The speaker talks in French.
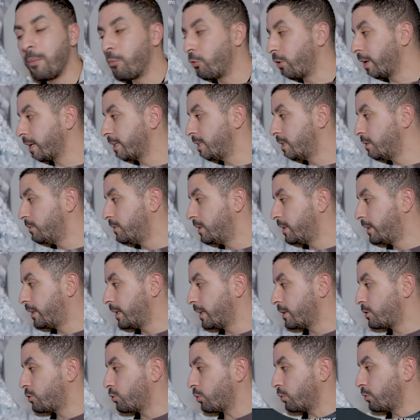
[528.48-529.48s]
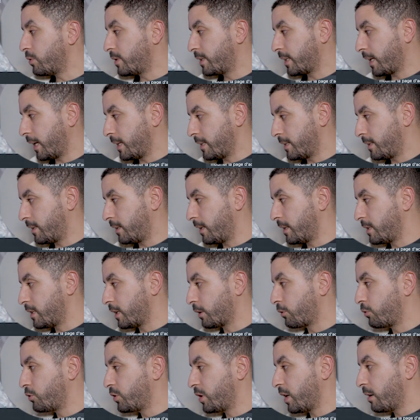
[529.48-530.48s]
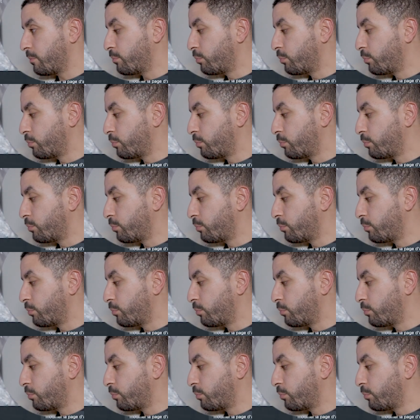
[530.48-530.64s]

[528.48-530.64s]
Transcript: à mon activité sur le stress. C'est-à-dire que j'ai